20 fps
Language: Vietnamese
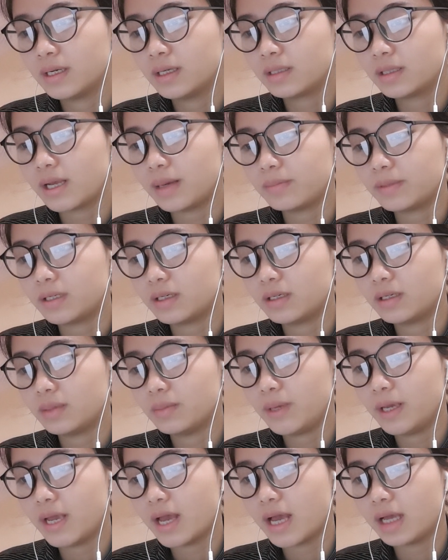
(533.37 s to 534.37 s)
tạm thời
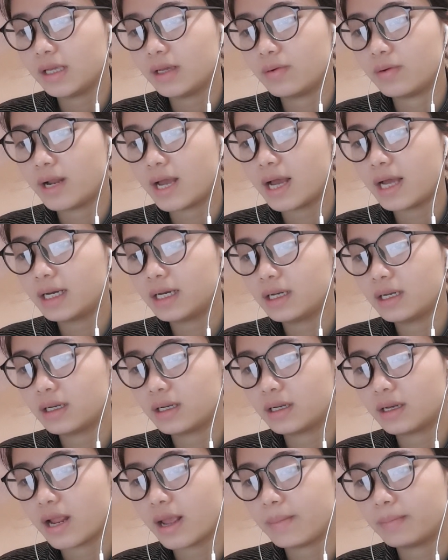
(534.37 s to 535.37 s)
bị Hạ Hiểu Lan
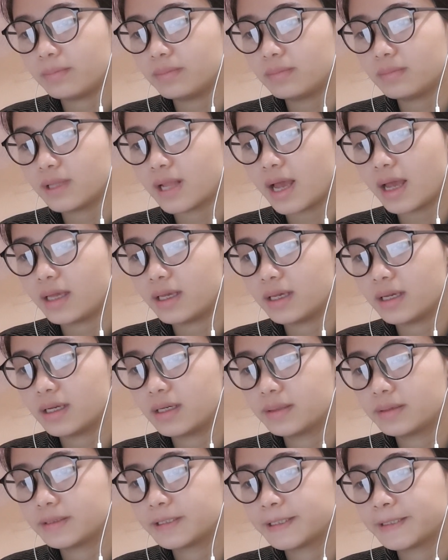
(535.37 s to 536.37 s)
ném tại
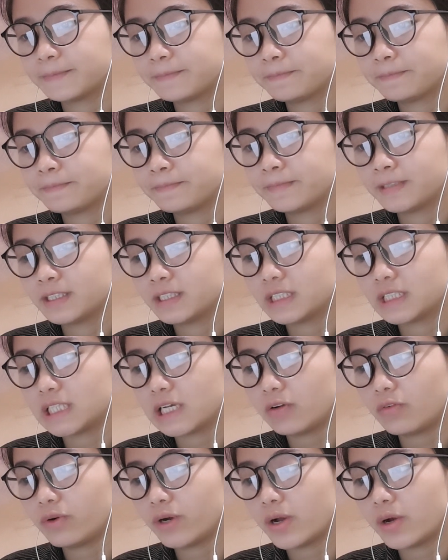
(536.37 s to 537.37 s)

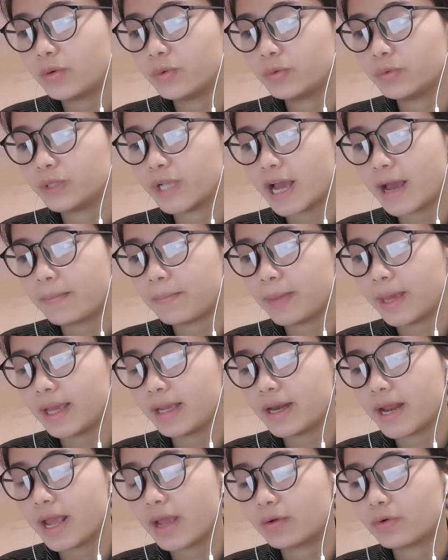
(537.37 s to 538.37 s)
sau đầu nhà mẹ
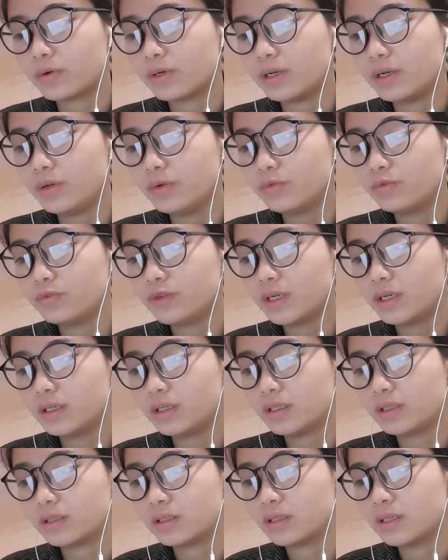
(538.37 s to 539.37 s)
đẻ của Lưu phân
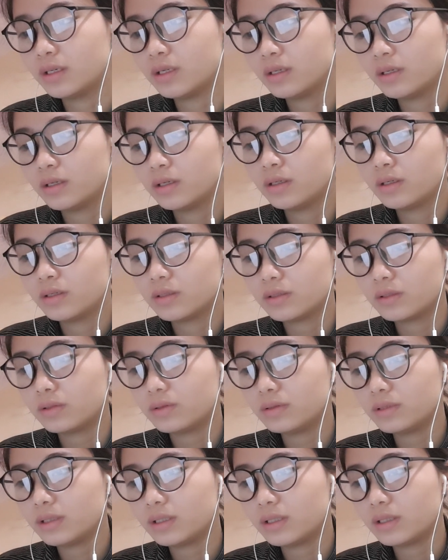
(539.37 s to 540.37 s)
ở
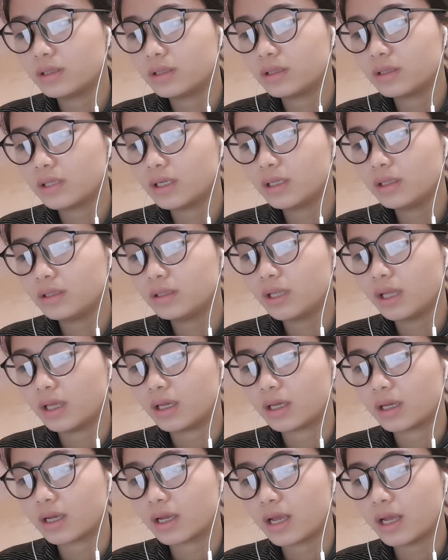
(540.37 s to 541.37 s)
thôn thất tỉnh
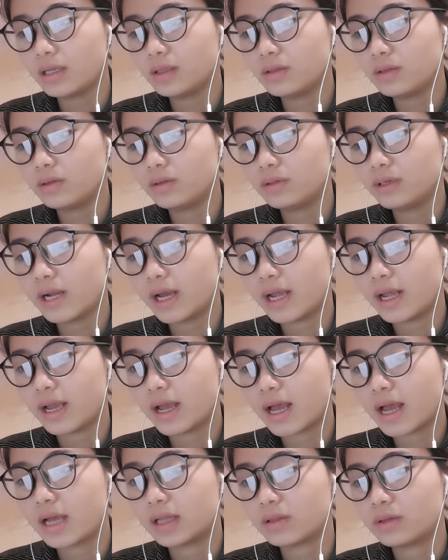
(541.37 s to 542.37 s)
cách thôn Đại
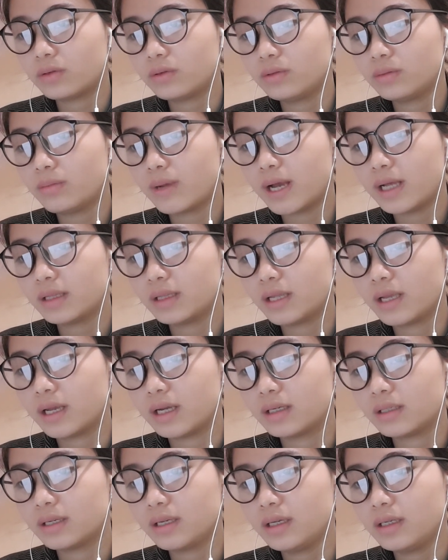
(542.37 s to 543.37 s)
Hà thôn ba
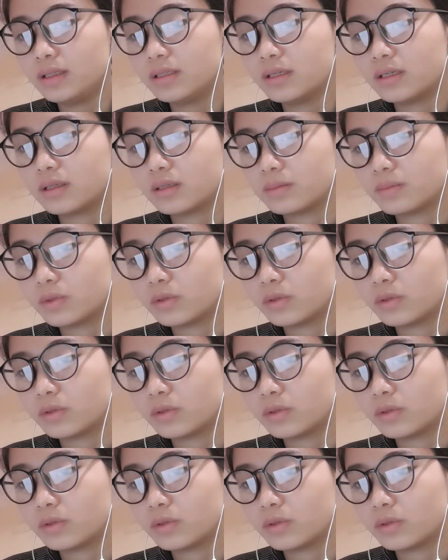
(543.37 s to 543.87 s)
tiếng đi đường